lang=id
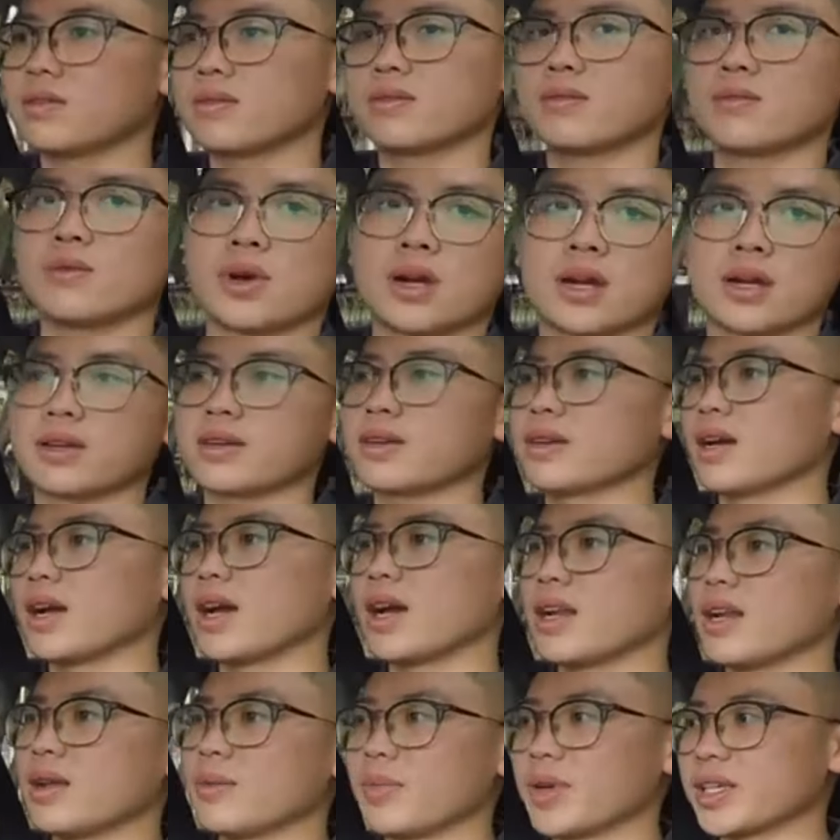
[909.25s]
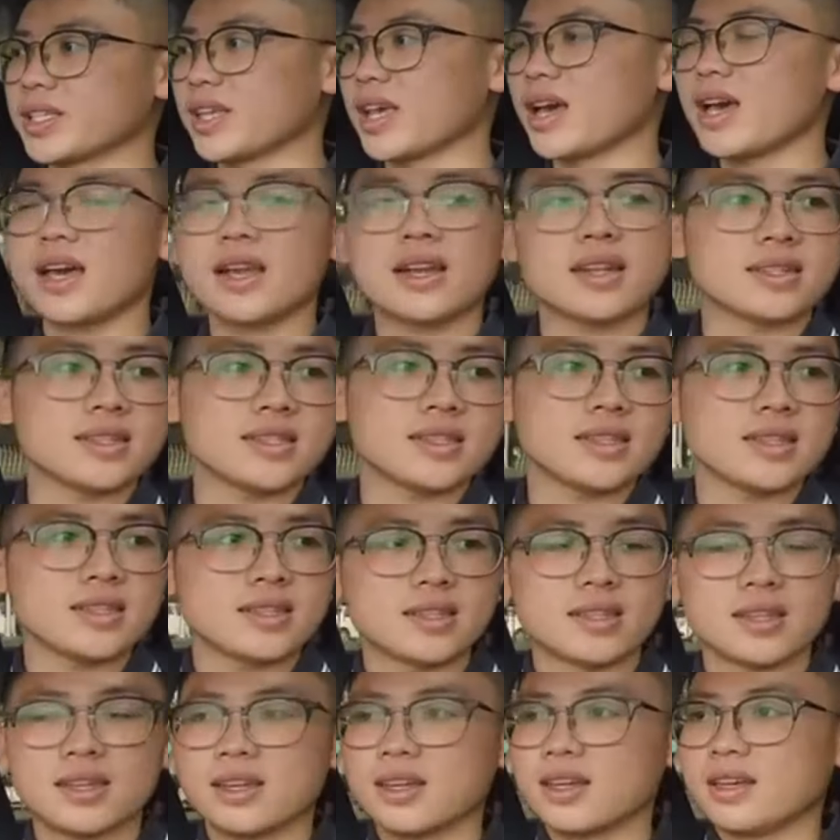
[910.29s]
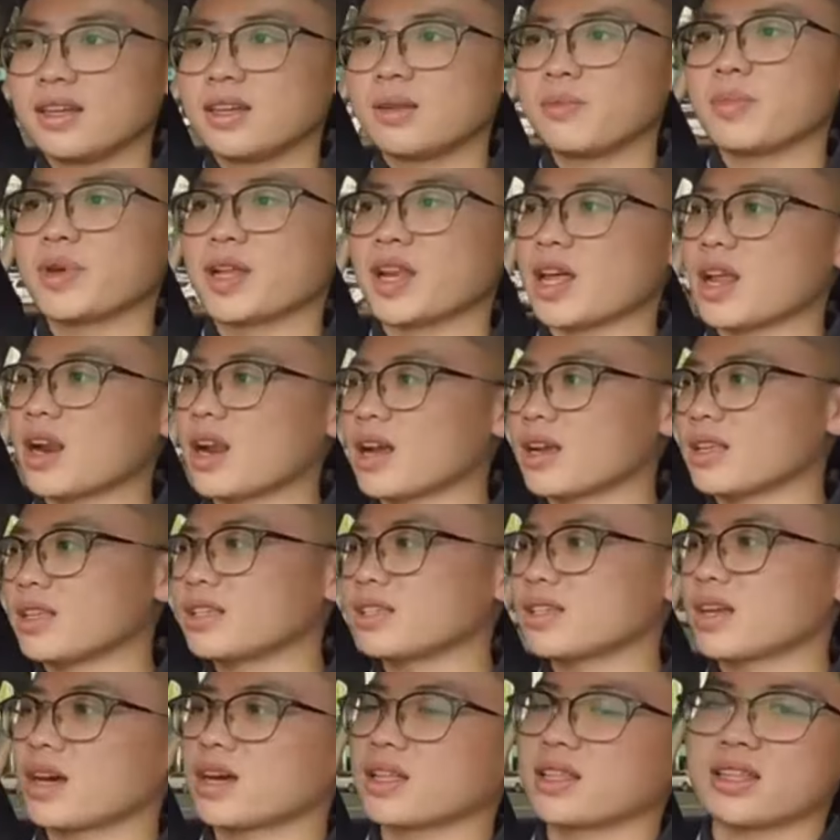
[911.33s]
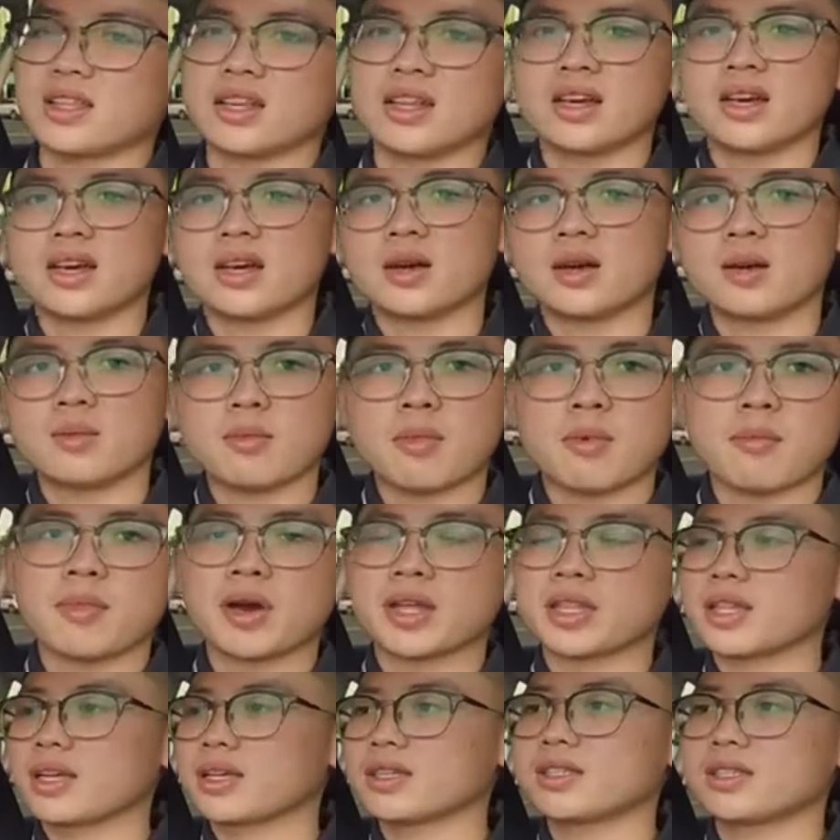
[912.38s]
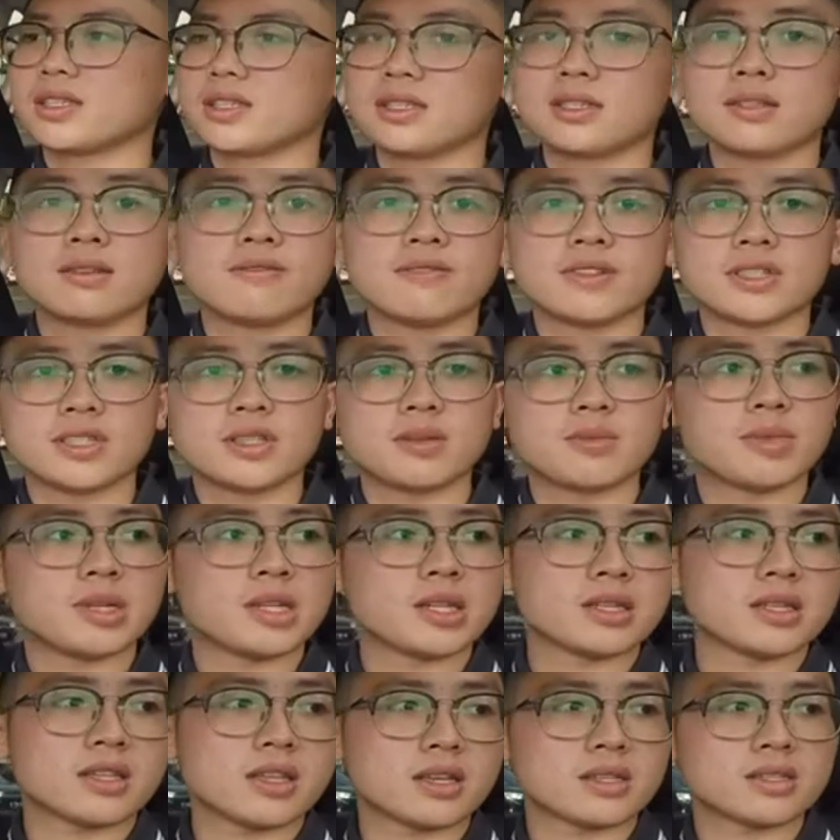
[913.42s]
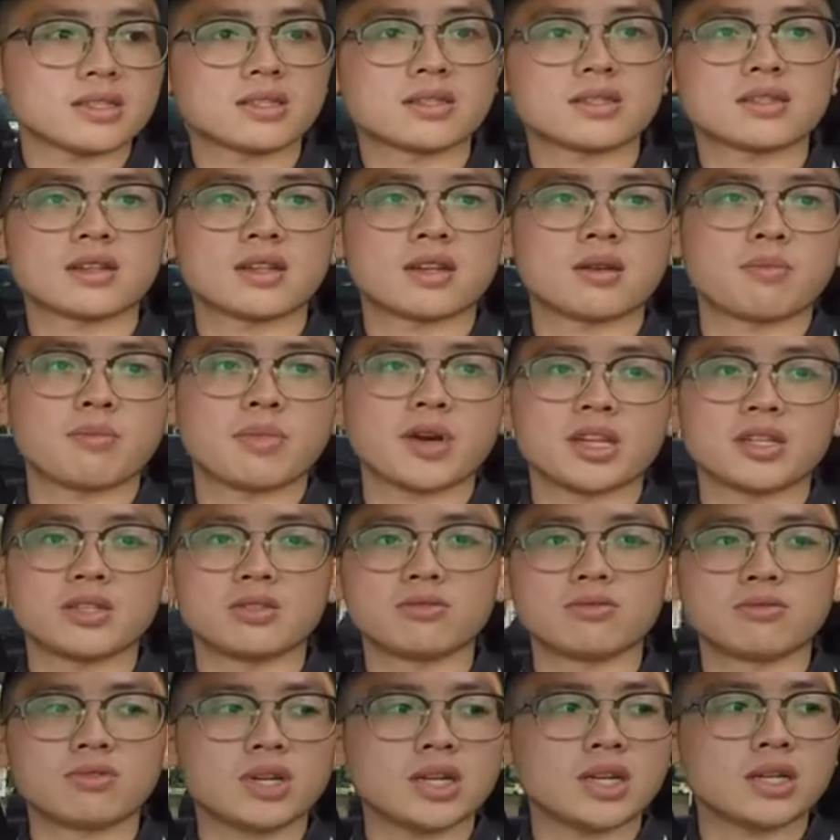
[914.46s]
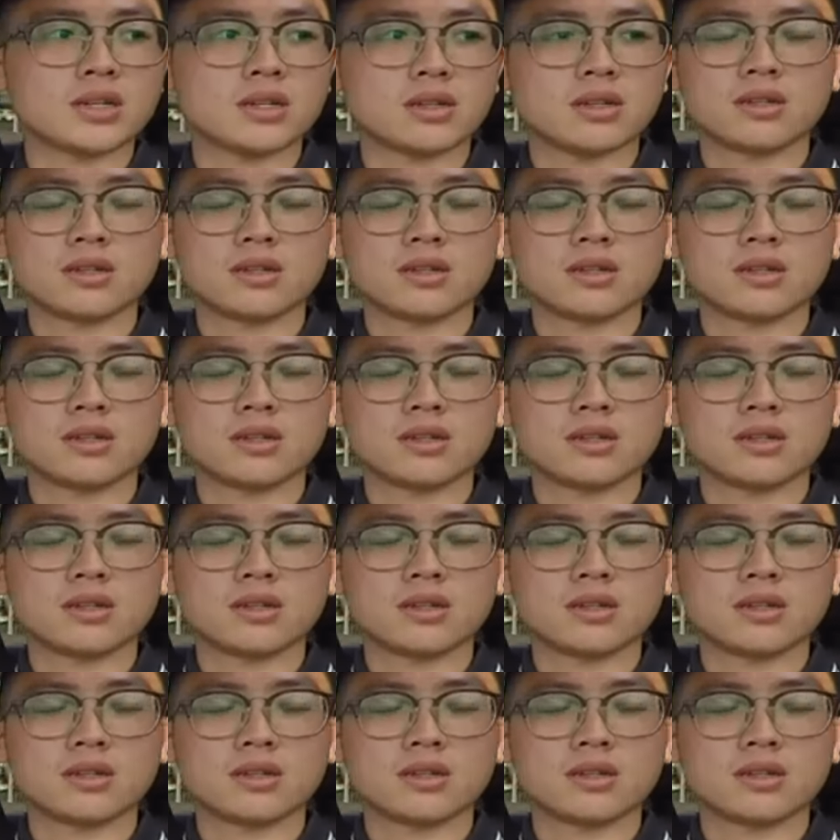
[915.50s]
Wah, nggak ada masalah sih ini nya sangat tidak membatasi visibilitas ke depan juga